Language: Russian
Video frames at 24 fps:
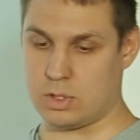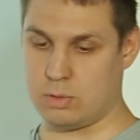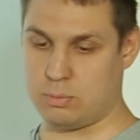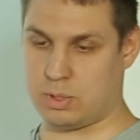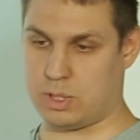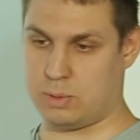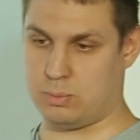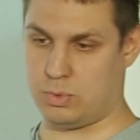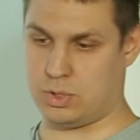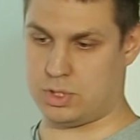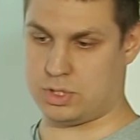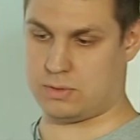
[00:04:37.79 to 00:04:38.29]

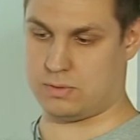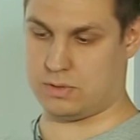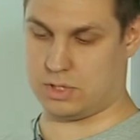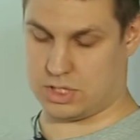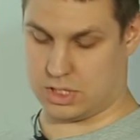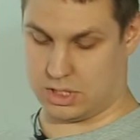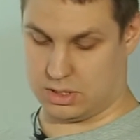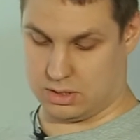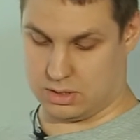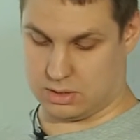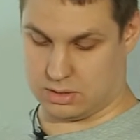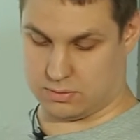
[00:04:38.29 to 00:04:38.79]
Преимущество
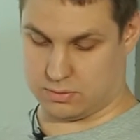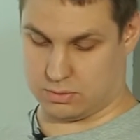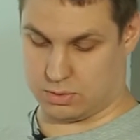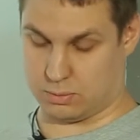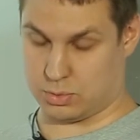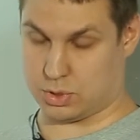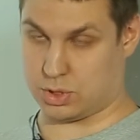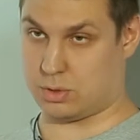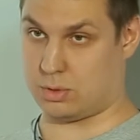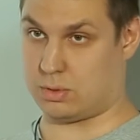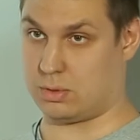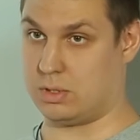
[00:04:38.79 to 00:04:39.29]
Jenkins в том,
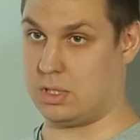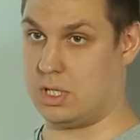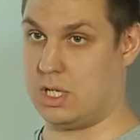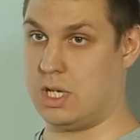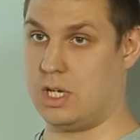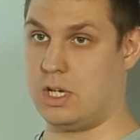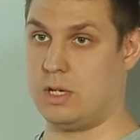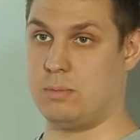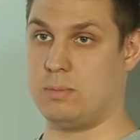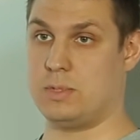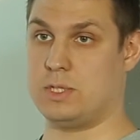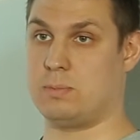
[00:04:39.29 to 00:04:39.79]
что он
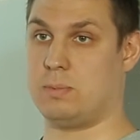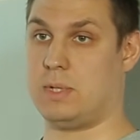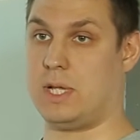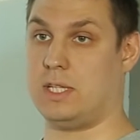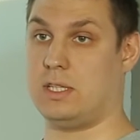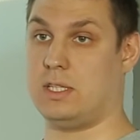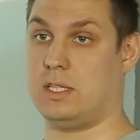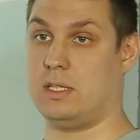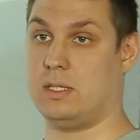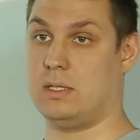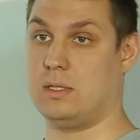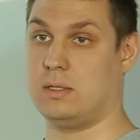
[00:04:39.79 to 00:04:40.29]

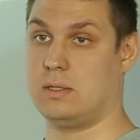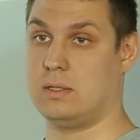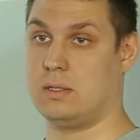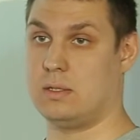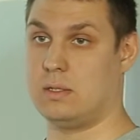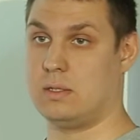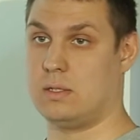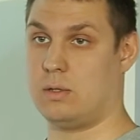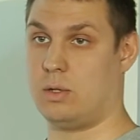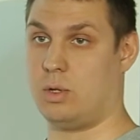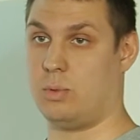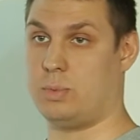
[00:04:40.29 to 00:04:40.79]
бесплатный,
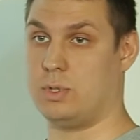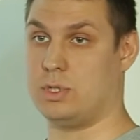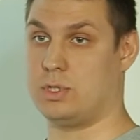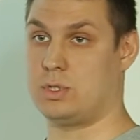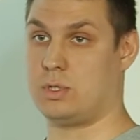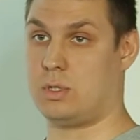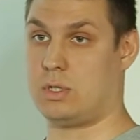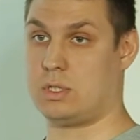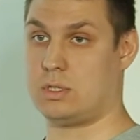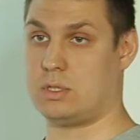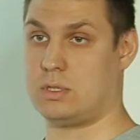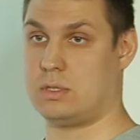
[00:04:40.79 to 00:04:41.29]
open
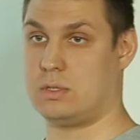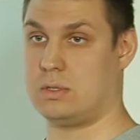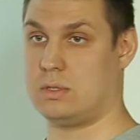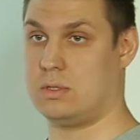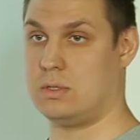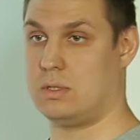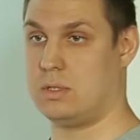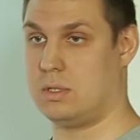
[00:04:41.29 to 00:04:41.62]
source,